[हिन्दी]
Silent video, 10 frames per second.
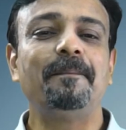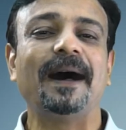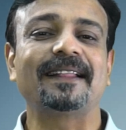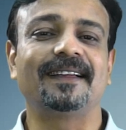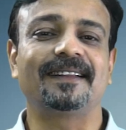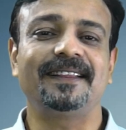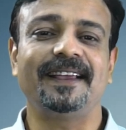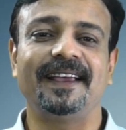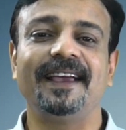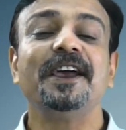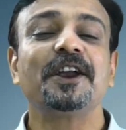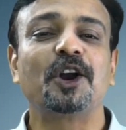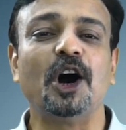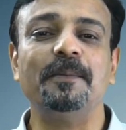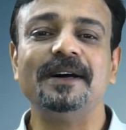अब बात करते
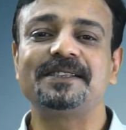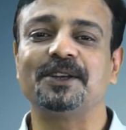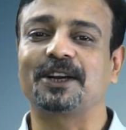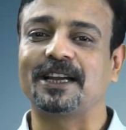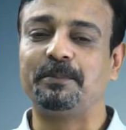हैं कॉमर्स और